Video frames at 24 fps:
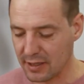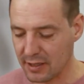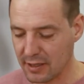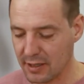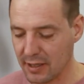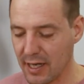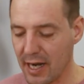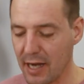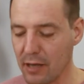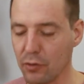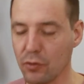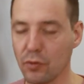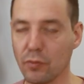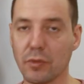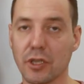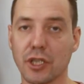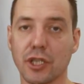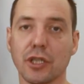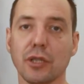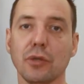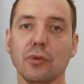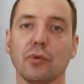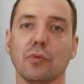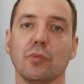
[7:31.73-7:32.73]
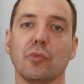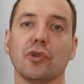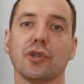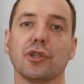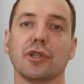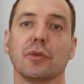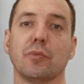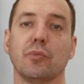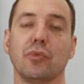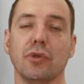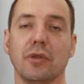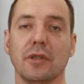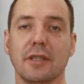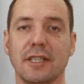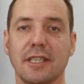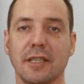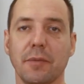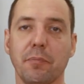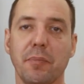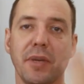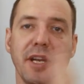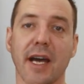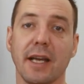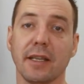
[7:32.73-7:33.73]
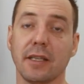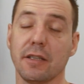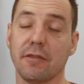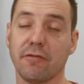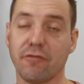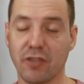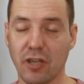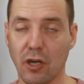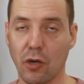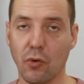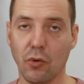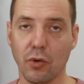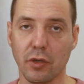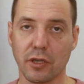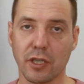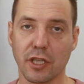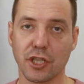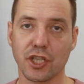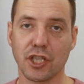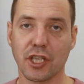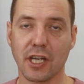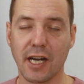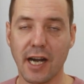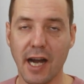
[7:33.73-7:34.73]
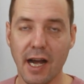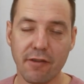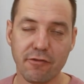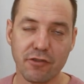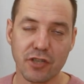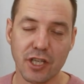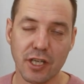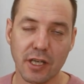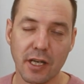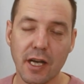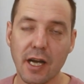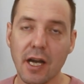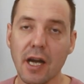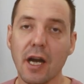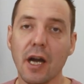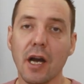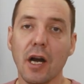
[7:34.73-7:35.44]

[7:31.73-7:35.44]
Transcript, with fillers: Стиральную машину можно будет запрятать в какой-то шкафчик.